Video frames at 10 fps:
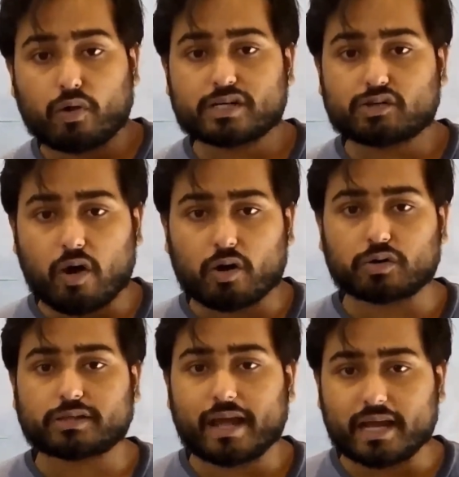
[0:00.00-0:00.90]
वो
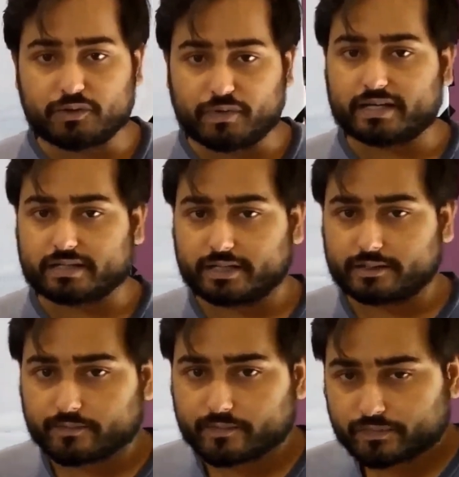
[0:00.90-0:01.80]
स्टॉक होता है
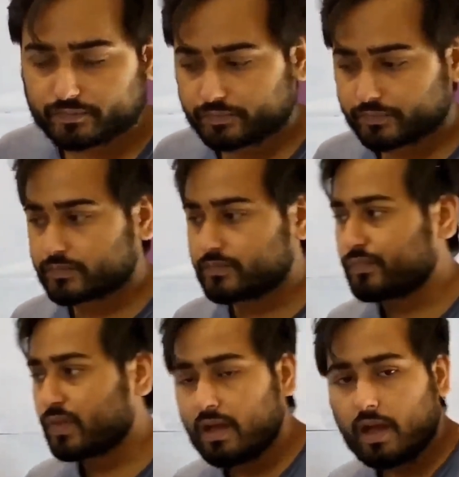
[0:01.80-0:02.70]
इन्वेंट्री
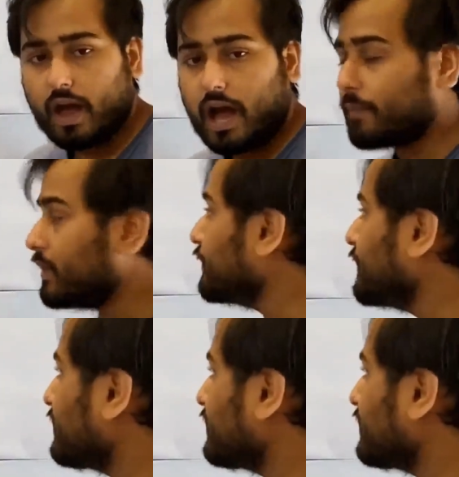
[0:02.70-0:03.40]
अब